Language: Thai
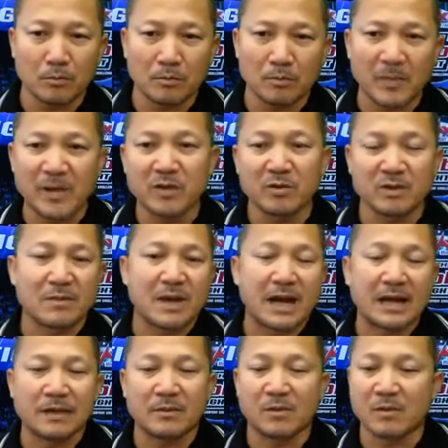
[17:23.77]
ไม่สุขสบาย
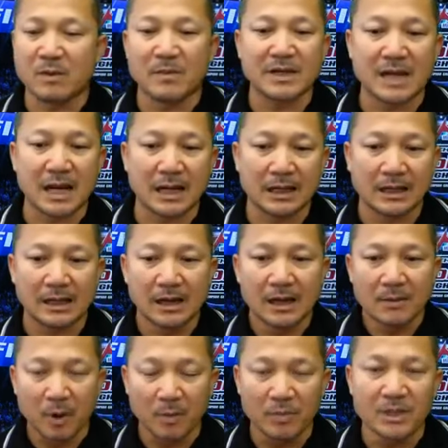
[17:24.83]
ผมว่าไม่ใช่
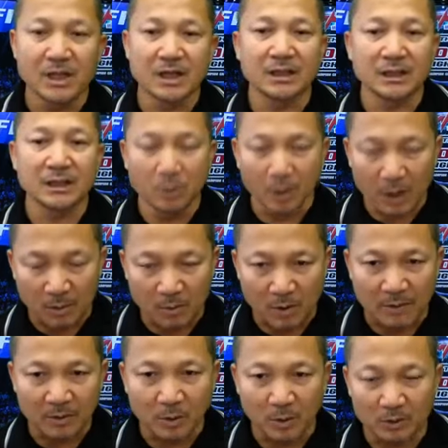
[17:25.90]
ผมยืนอยู่กับควา
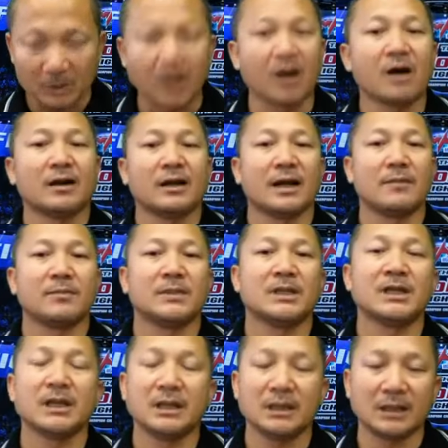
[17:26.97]
มถูกต้องนะครับ
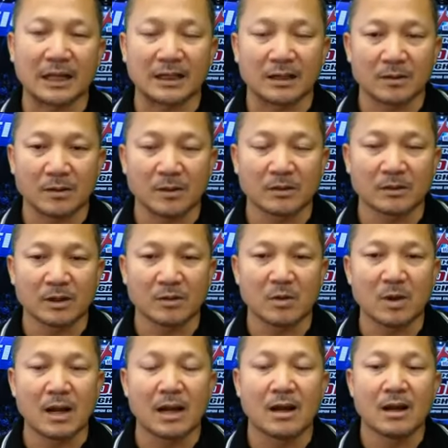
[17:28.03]
ยืนกัดกับความถูกต้องเพราะ
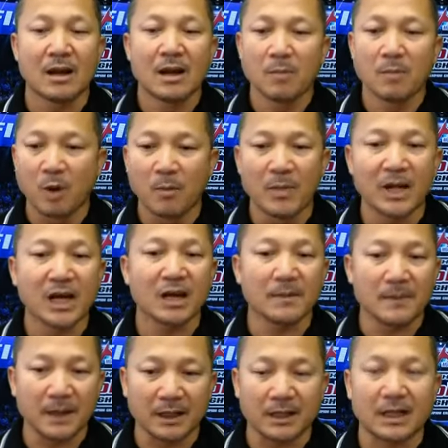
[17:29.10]
ว่าผมไม่เคย
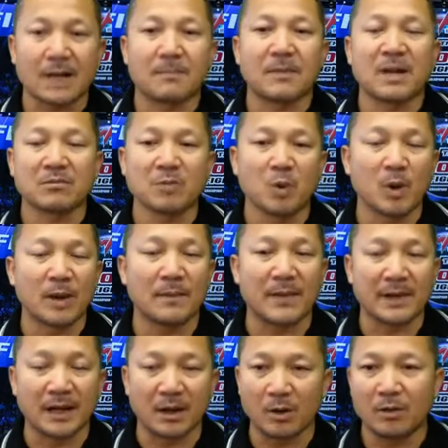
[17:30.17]
ผิดกับนักมวยไม่
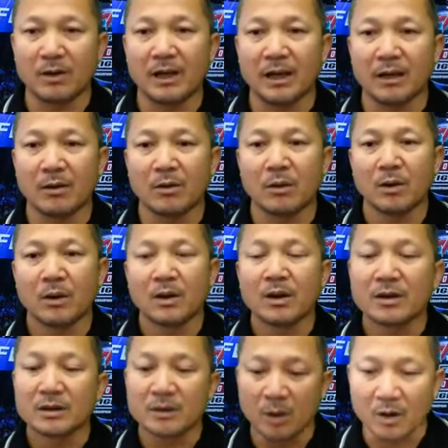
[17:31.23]
ได้คนเดียว
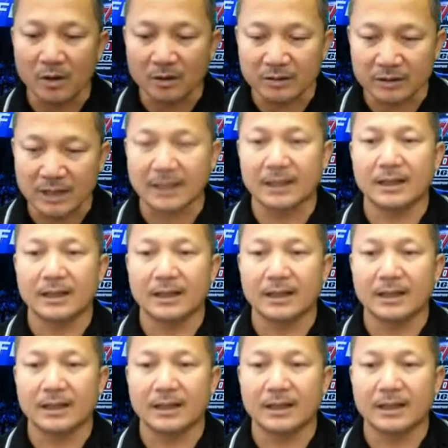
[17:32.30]
ชกเสร็จ